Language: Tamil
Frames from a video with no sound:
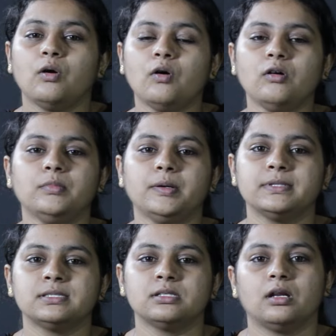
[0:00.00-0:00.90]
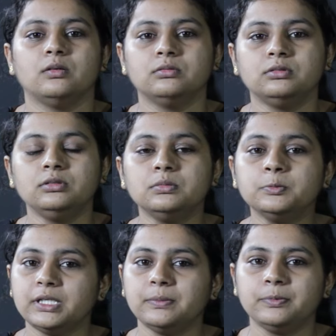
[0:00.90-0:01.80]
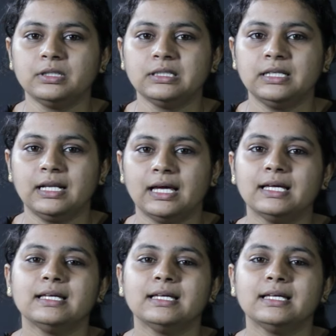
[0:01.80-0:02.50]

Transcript: கோமா பேசினாலும் ஒன்றும் புரிய போகிறதில்ல